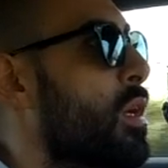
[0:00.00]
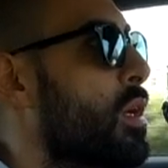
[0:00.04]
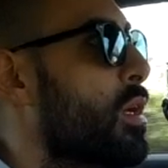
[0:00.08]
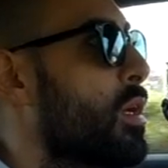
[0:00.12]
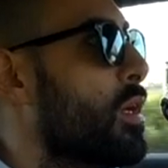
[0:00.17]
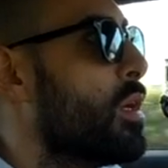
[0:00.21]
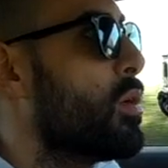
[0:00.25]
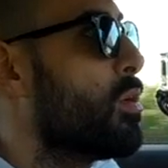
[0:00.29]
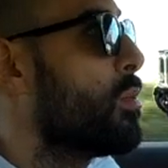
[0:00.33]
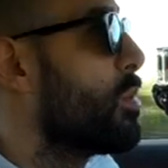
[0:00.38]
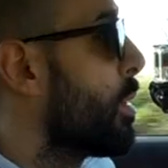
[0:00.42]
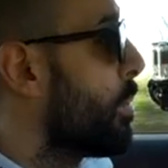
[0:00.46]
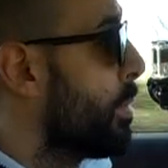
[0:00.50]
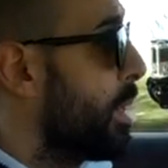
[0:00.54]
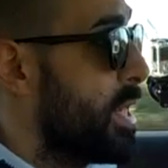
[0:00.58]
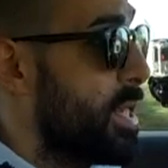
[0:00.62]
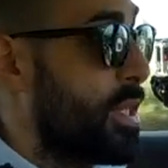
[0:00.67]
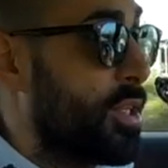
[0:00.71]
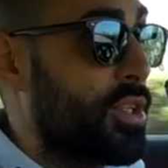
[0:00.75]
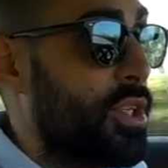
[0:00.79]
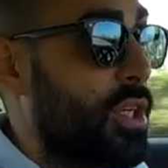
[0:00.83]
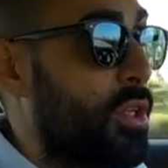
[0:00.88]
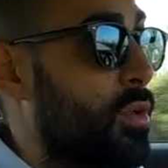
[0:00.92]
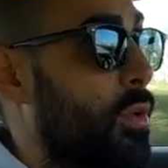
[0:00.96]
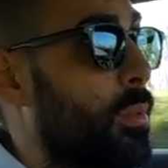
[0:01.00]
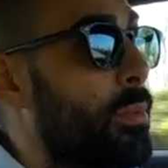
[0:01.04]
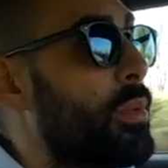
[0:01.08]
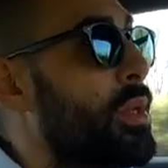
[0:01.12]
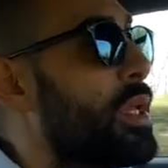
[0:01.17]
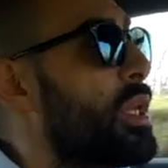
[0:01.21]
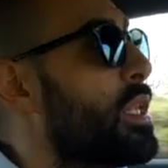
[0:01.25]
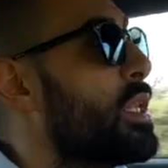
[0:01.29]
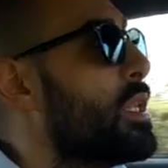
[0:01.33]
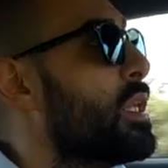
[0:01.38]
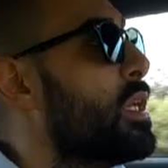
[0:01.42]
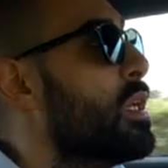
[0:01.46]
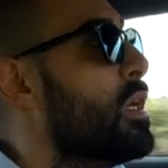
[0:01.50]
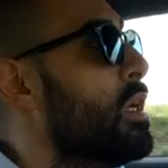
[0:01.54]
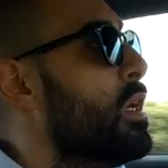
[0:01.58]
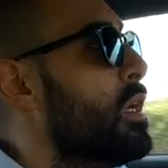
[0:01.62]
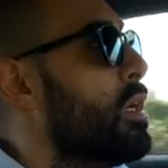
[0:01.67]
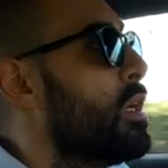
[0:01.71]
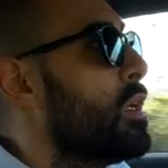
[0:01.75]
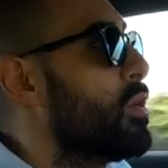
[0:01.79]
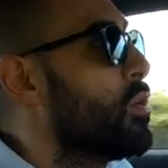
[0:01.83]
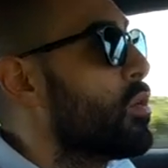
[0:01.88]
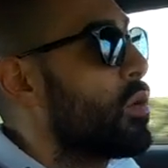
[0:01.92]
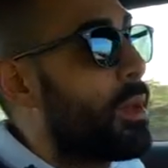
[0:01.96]
eh, non mi ha mai lasciato a piedi,
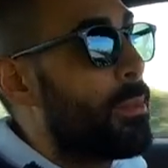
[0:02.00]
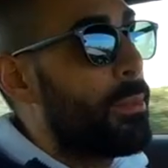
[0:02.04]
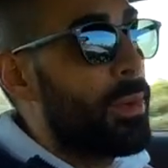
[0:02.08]
non